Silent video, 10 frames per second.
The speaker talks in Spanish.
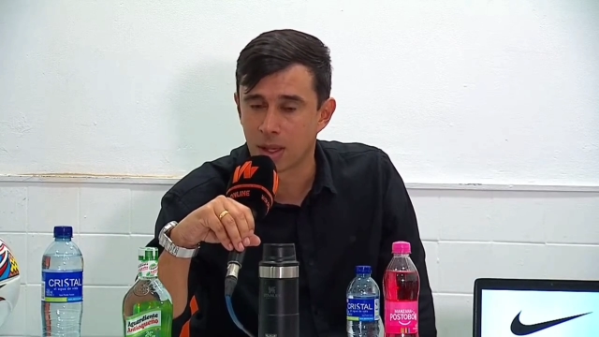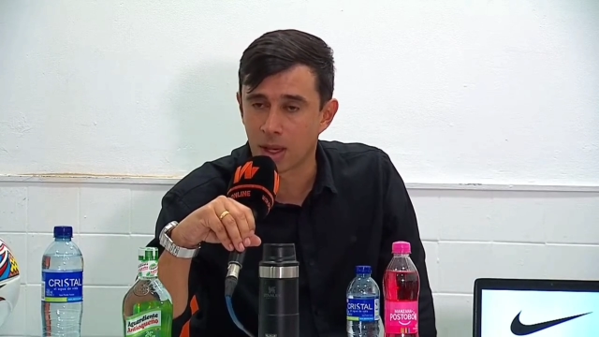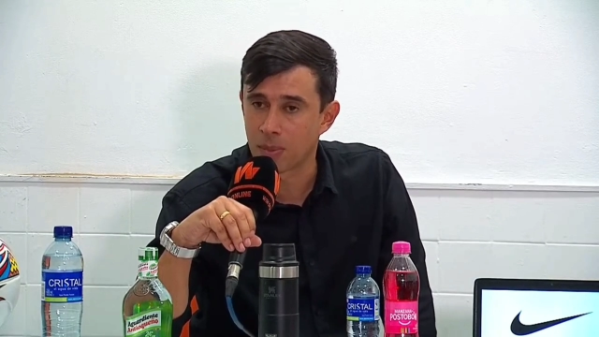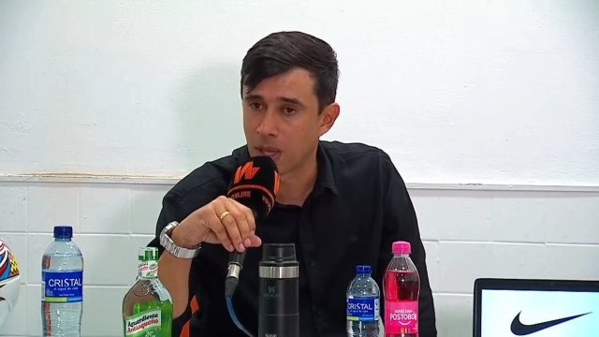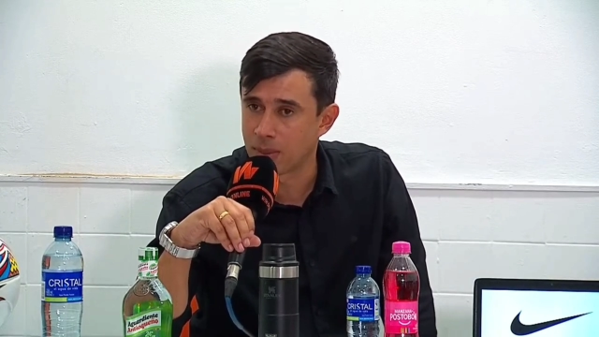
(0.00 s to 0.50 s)

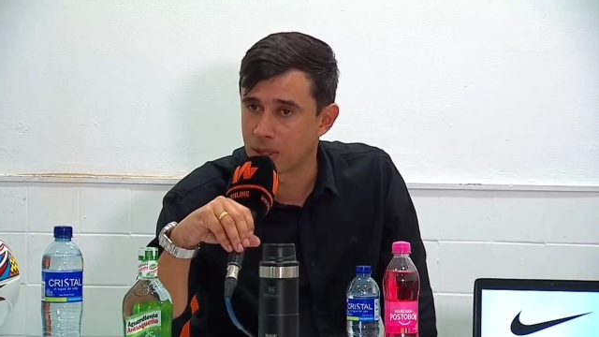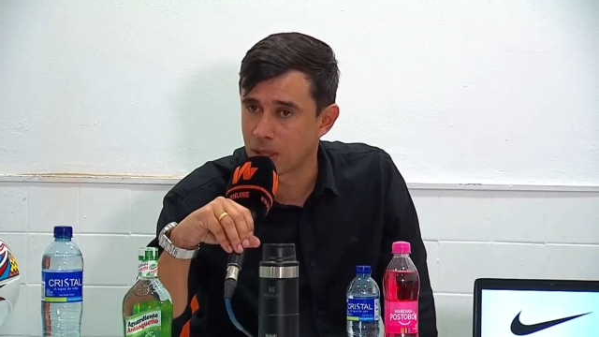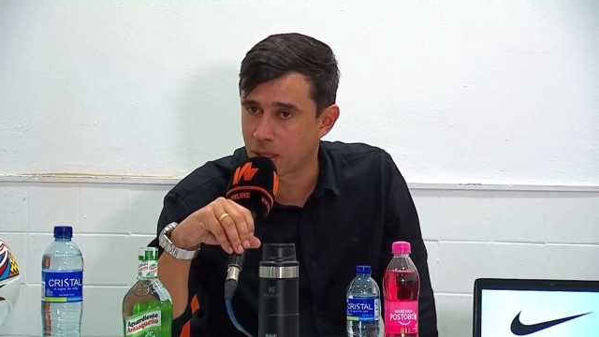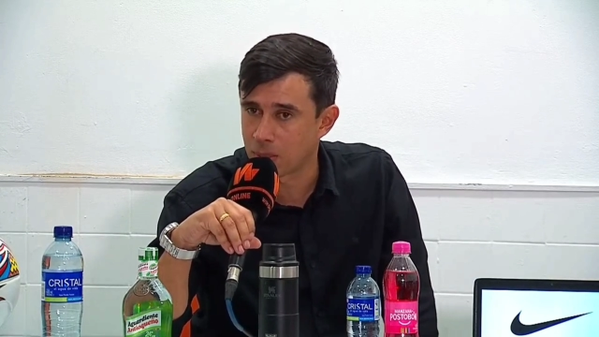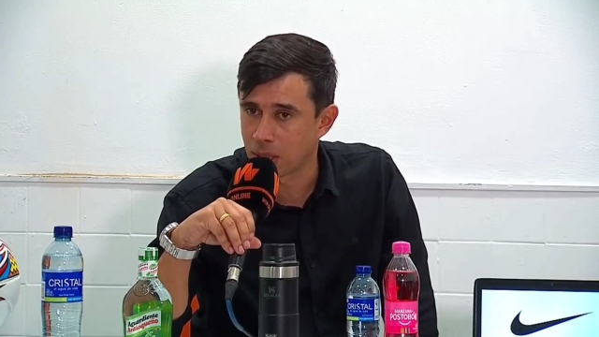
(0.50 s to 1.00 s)

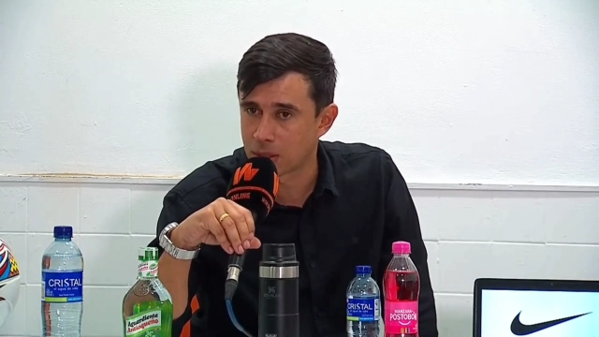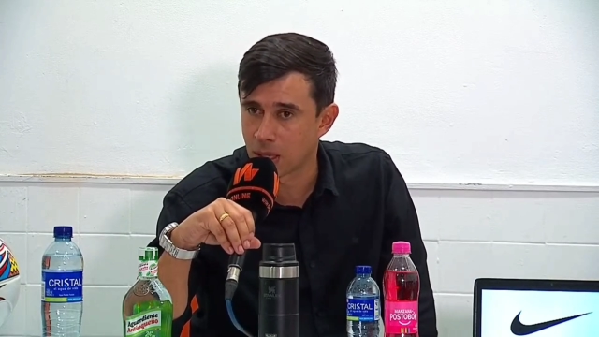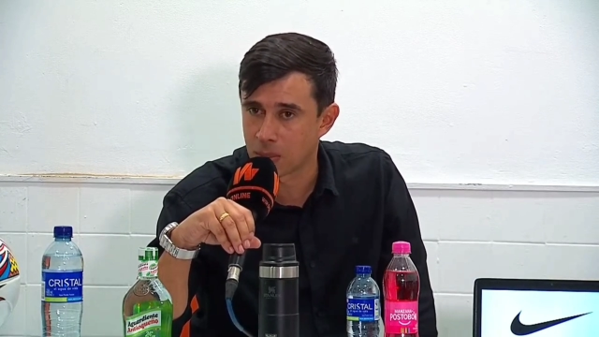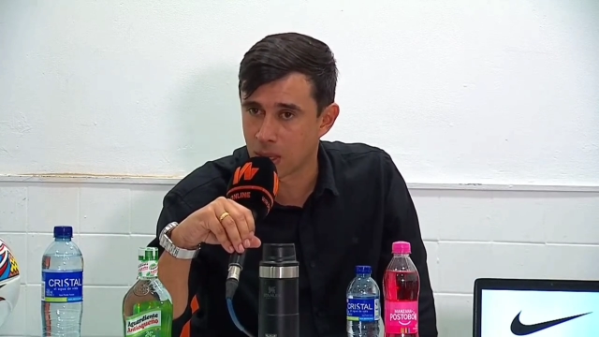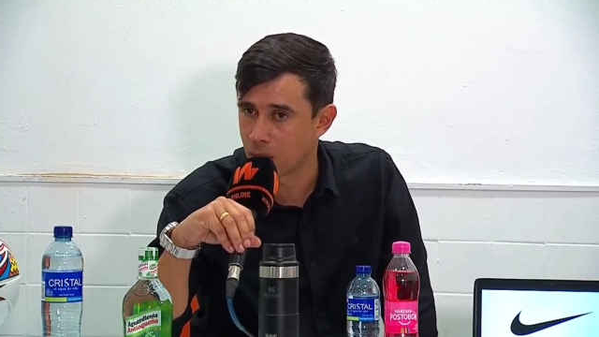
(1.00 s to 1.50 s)
rápidamente
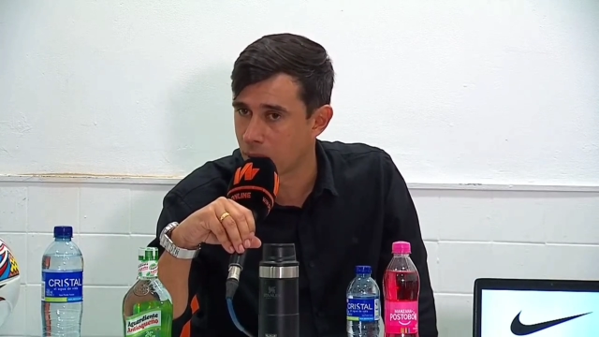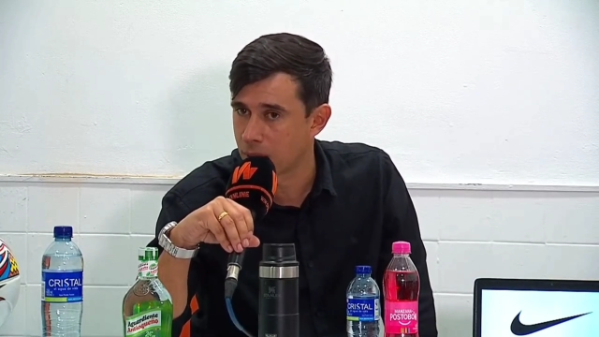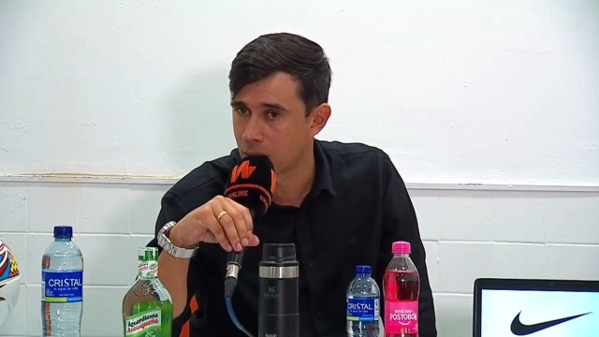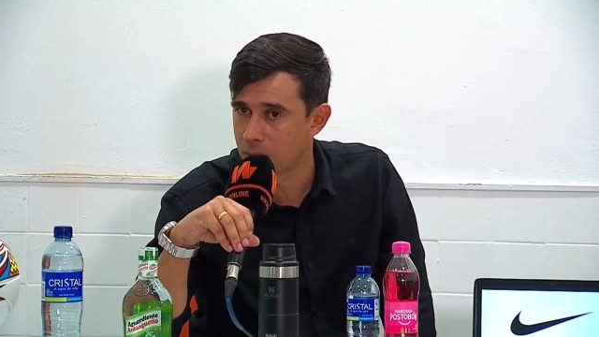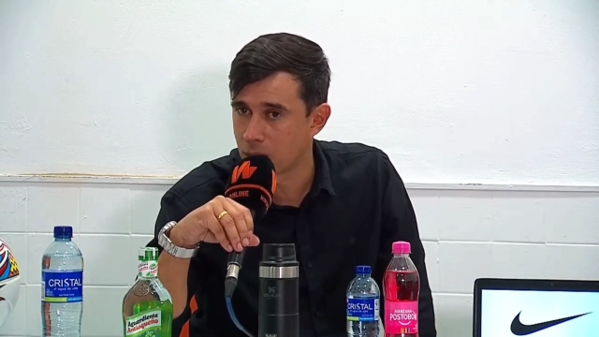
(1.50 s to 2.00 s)
replantear para lo que
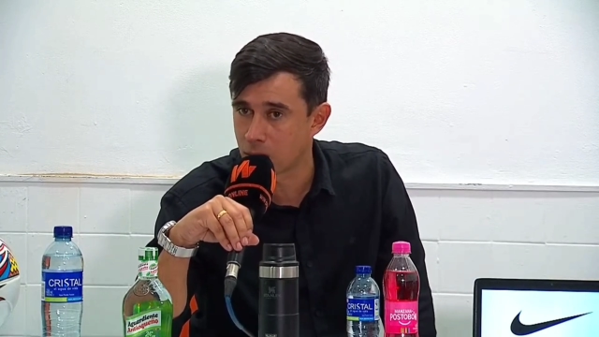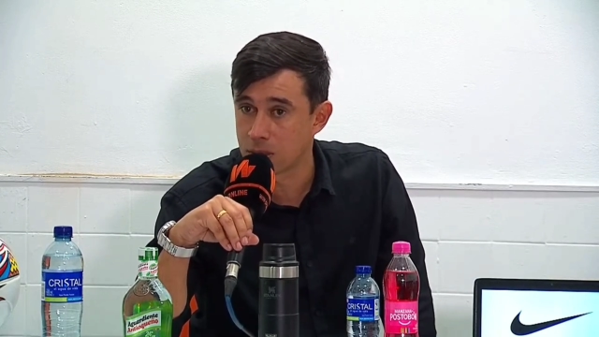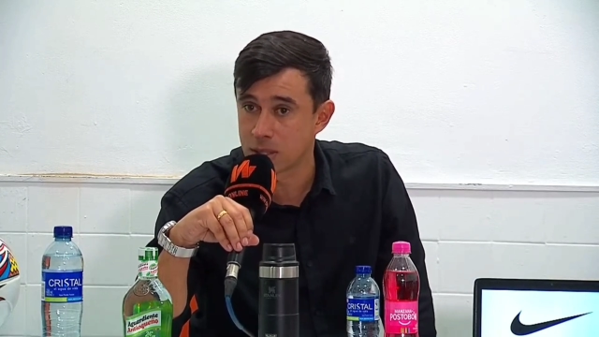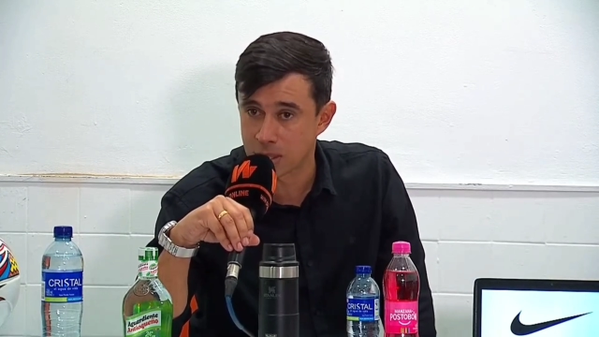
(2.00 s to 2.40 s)
viene el miércoles